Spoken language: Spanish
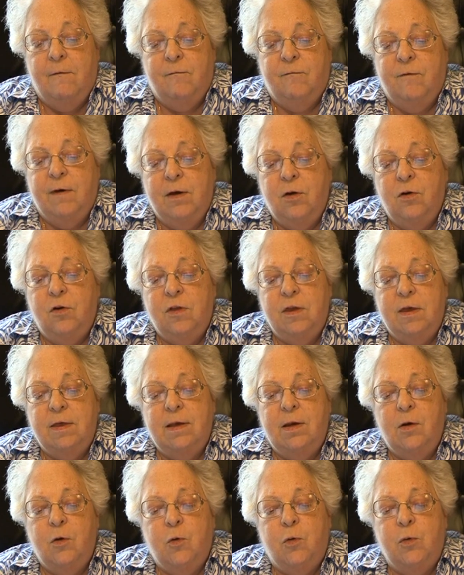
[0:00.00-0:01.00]
Vengo
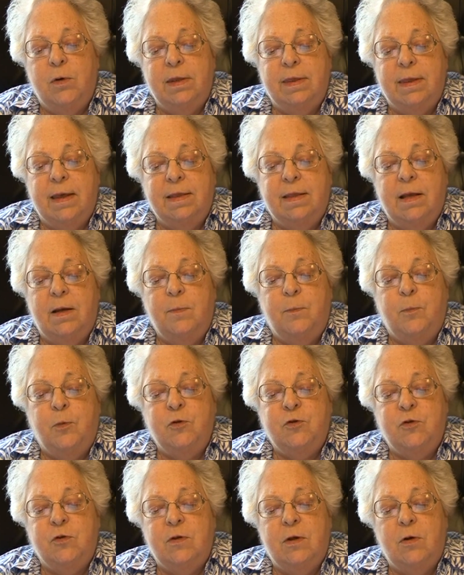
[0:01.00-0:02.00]
desde la oscuridad del
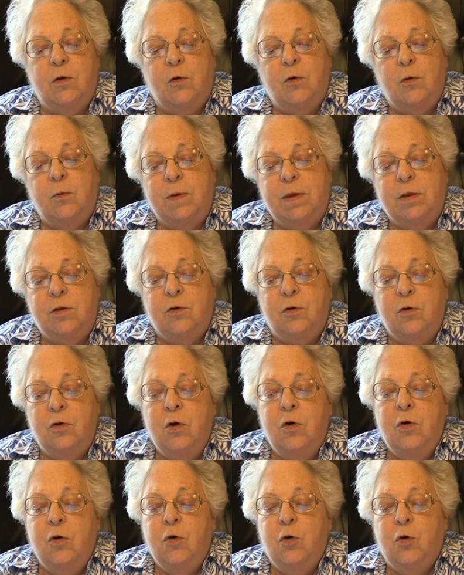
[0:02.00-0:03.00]
pozo del olvido,
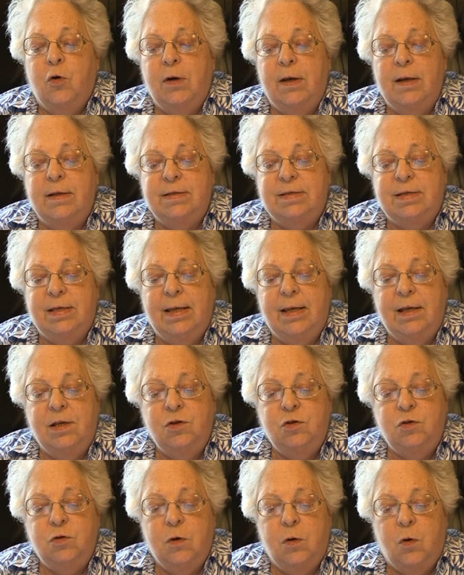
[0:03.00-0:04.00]
con el
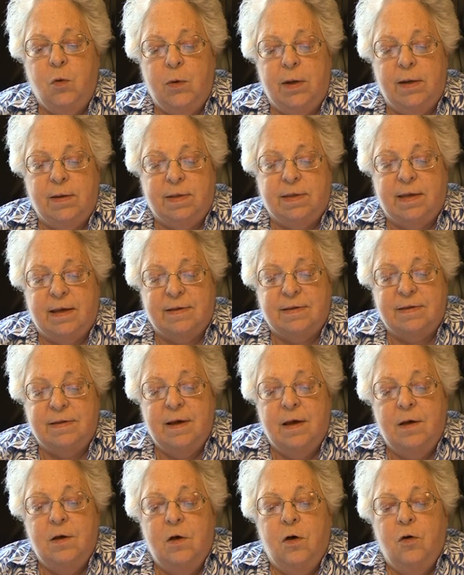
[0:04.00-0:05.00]
silencio a cuestas,
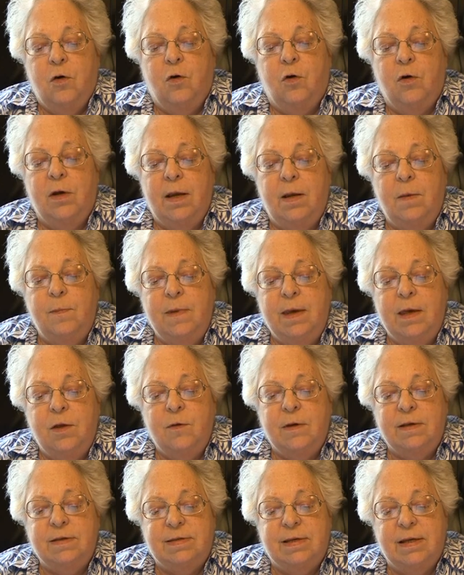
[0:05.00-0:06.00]
con el
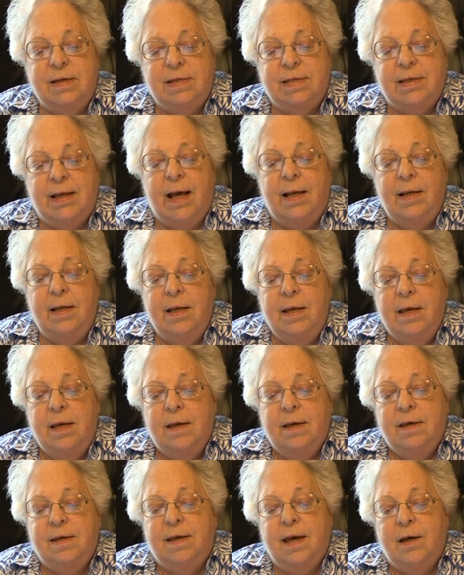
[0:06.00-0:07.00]
miedo ancestral
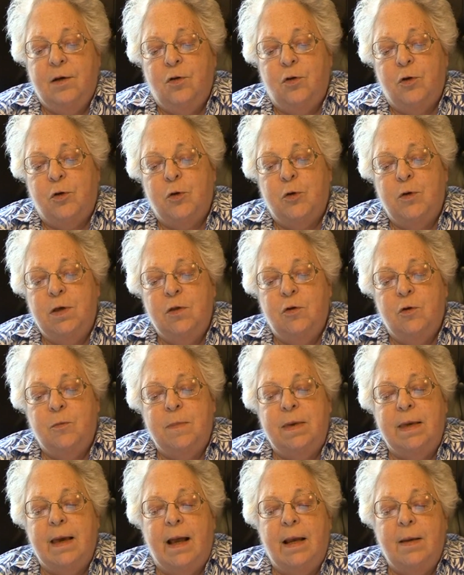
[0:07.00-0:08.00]
que ha corroído
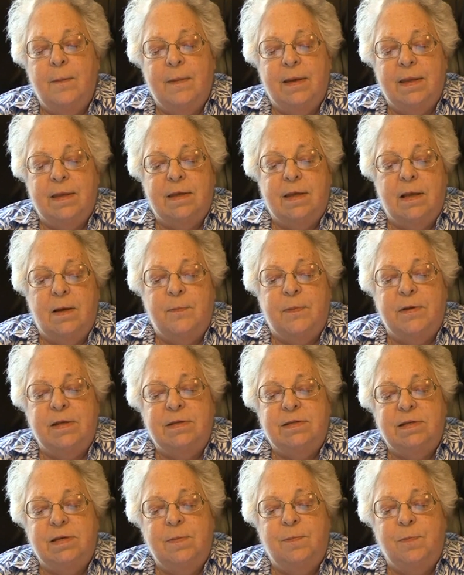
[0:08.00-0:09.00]
mi alma desde el
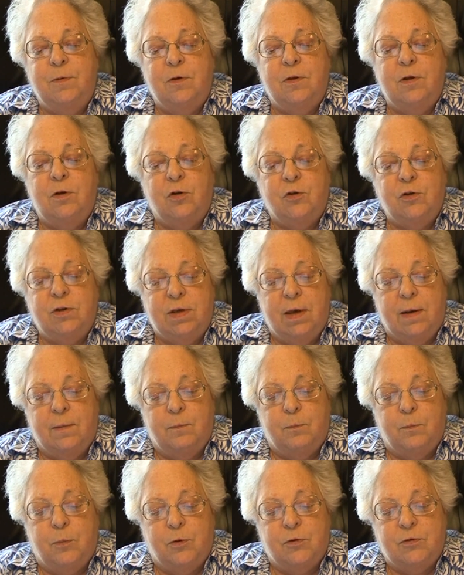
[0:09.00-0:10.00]
principio de los
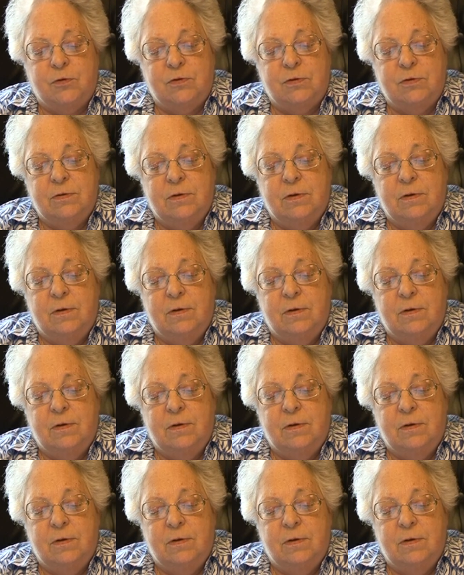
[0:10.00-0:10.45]
tiempos.